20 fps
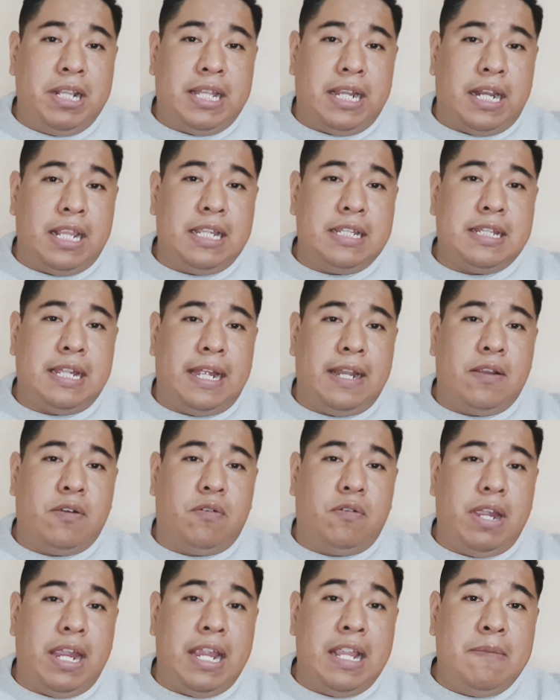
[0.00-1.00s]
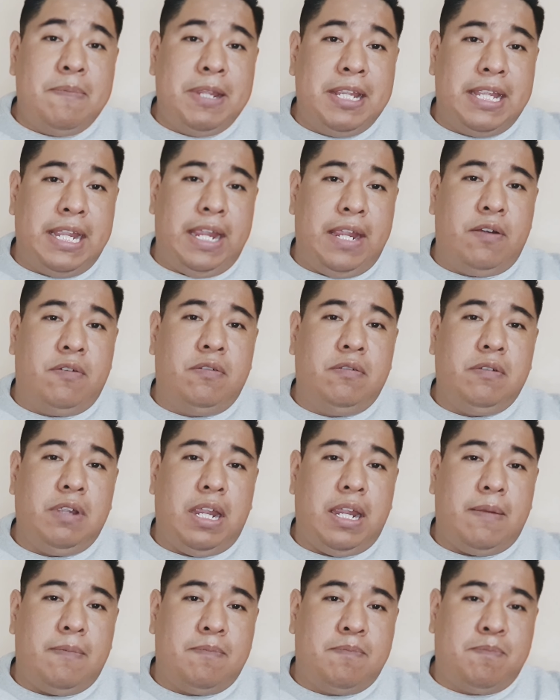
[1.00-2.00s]
comentarles algo. El
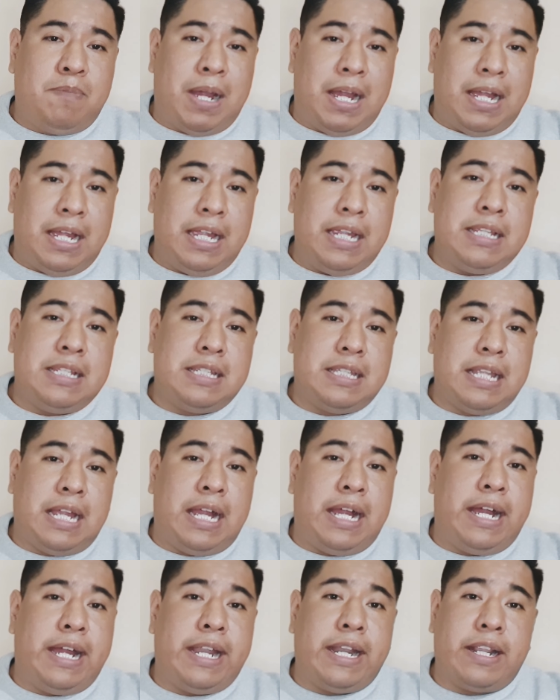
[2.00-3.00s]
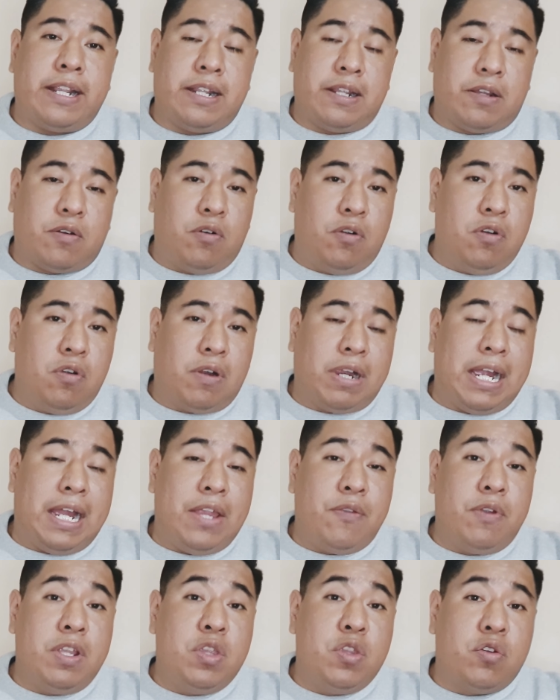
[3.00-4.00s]
video va a estar
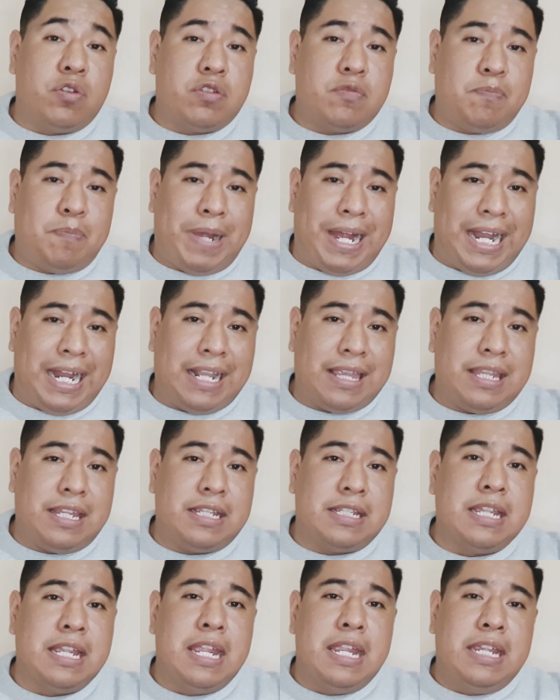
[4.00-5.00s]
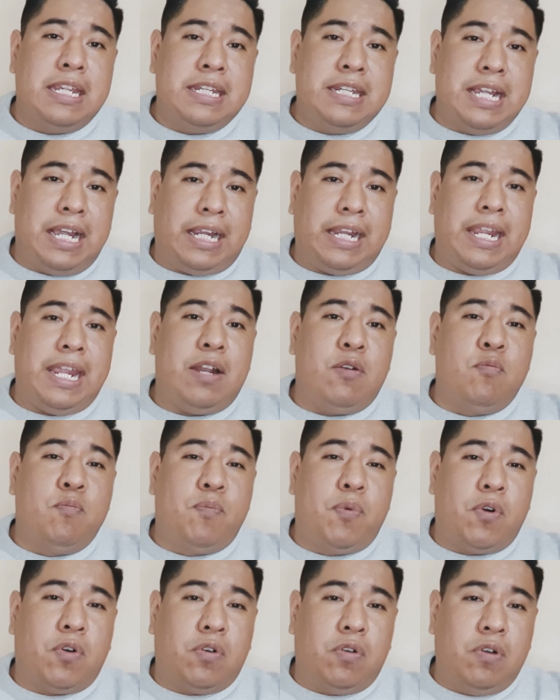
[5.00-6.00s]
colocado en dos partes, ya
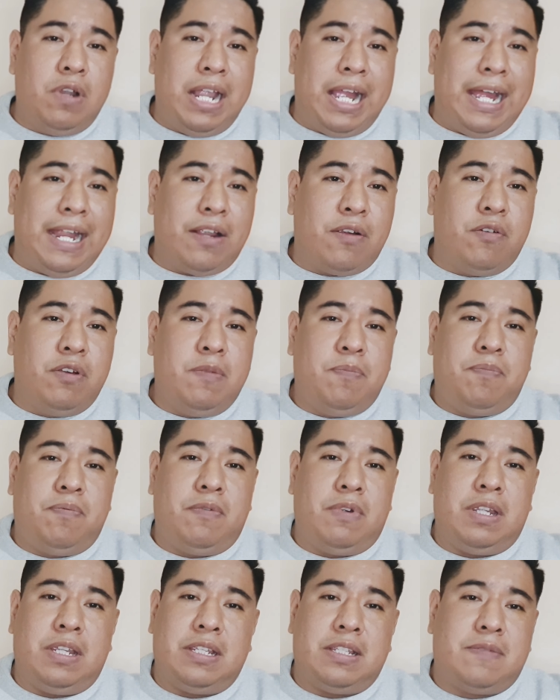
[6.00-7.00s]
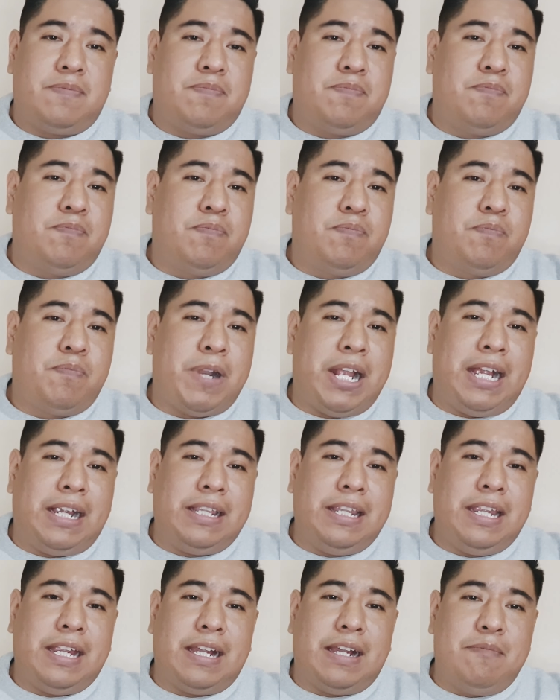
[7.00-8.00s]
que era un poco largo y pues
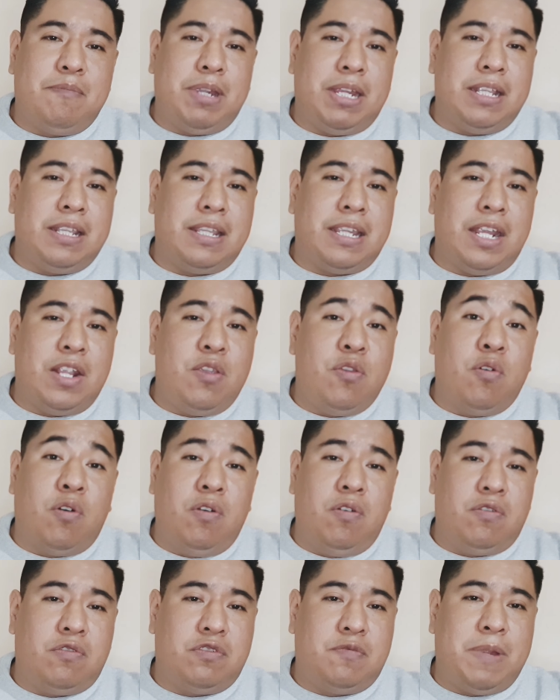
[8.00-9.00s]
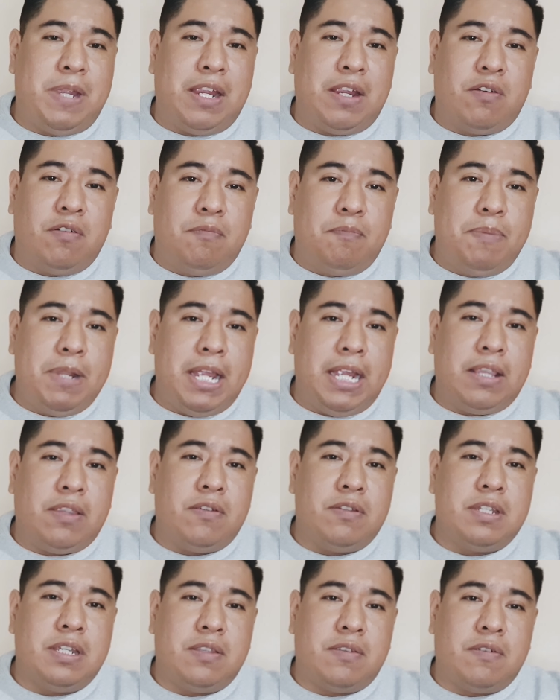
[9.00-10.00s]
prácticamente no los ven
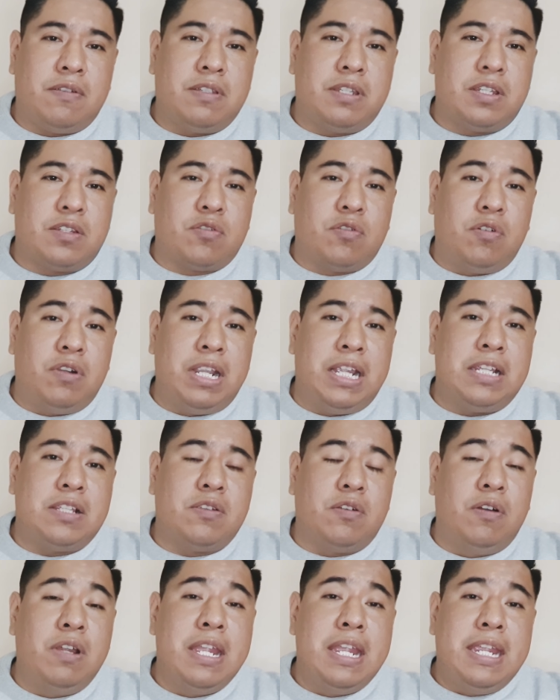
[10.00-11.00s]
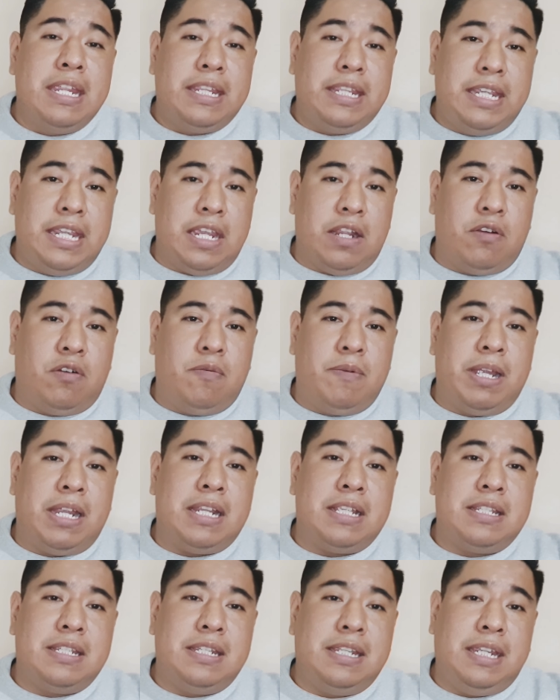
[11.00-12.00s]
completos, entonces con esto
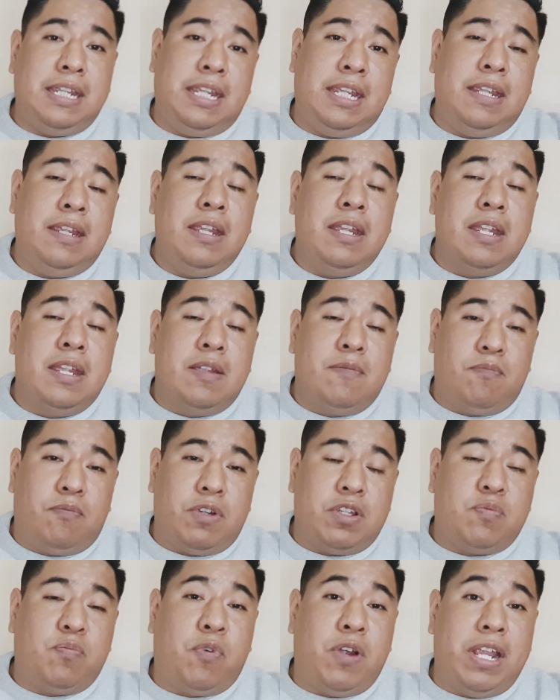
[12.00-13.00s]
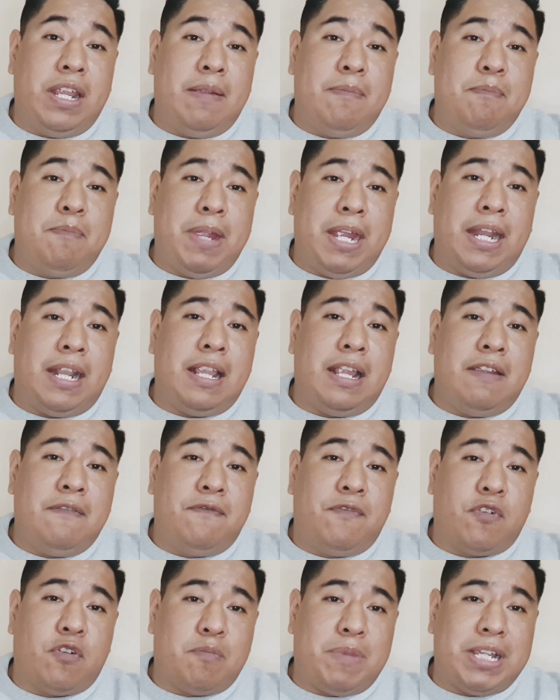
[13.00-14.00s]
quiero ver si pues pueden
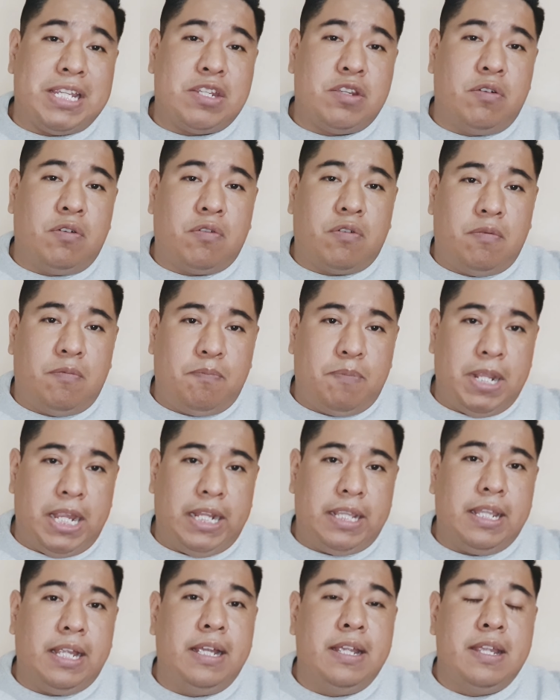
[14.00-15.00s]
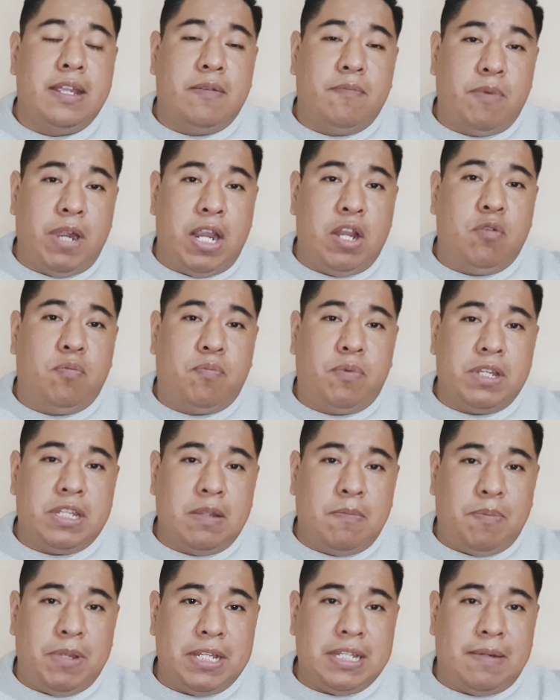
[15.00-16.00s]
ver la información completa.
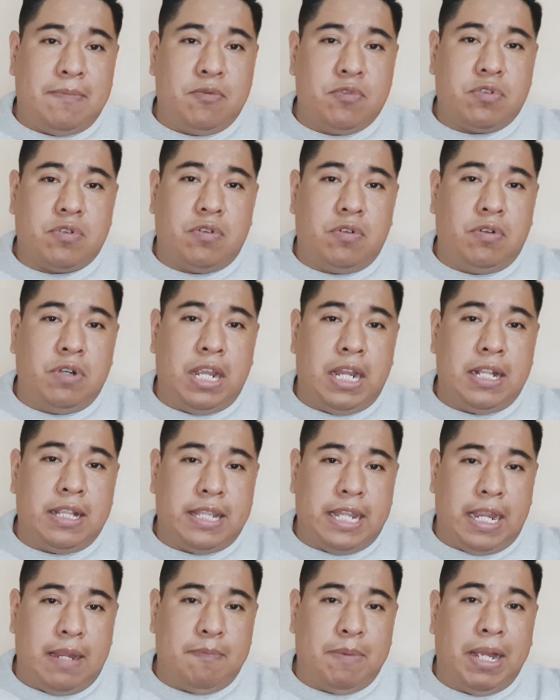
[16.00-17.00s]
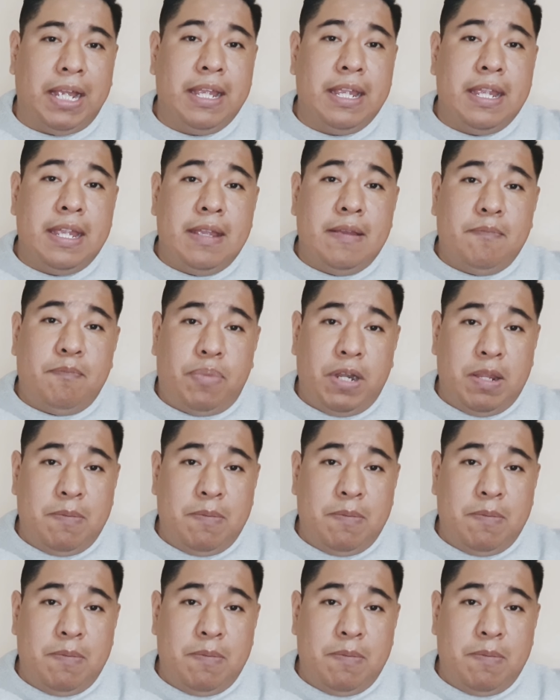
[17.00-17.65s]
Bueno, pues empezamos con el tema.